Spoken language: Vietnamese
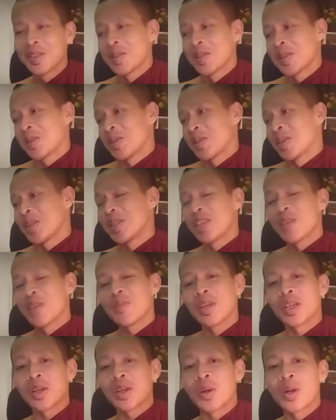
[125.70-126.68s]
nên vậy mà
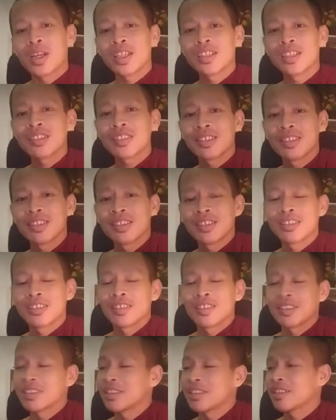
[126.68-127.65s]
nó có đấy
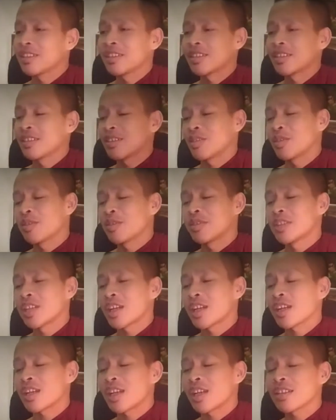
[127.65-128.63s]
con
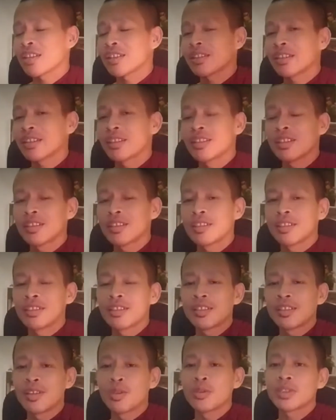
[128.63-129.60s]
chắc lá
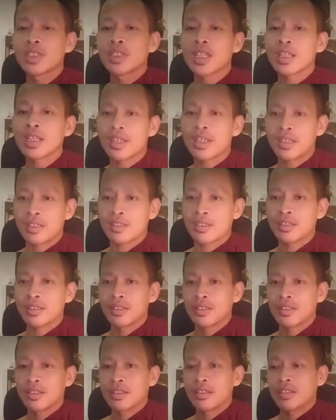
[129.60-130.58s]
cung chẳng đại
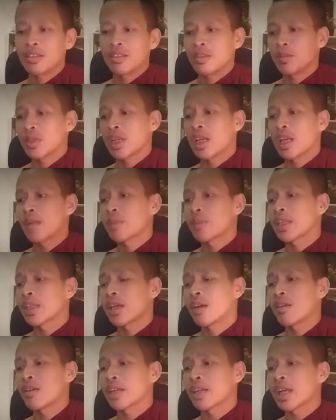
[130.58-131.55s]
nằm cả nam mình thao
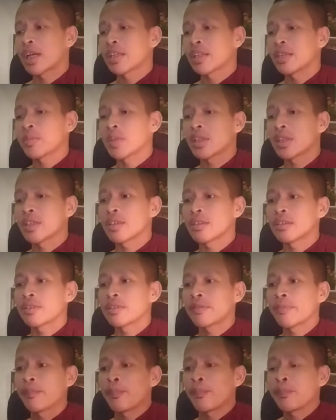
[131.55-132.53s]
on ná đây phần
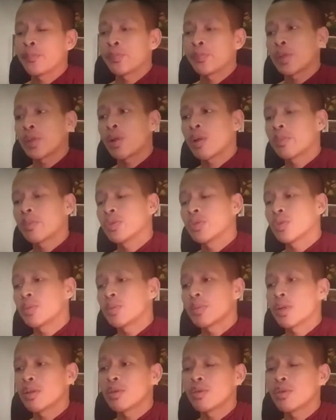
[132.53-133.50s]
lọp chuột
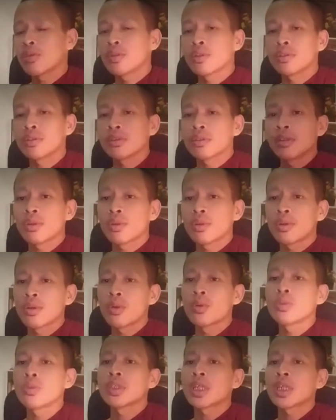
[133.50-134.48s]
mơ lục
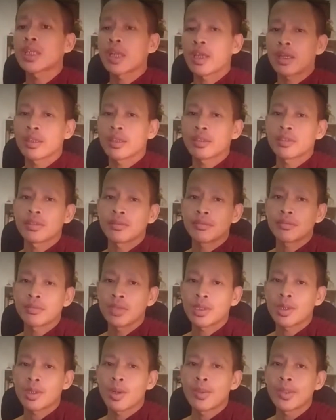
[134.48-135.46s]
cung chẳng đại mình
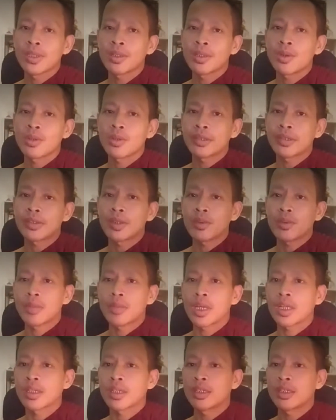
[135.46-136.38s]
copy câu nè sau mà này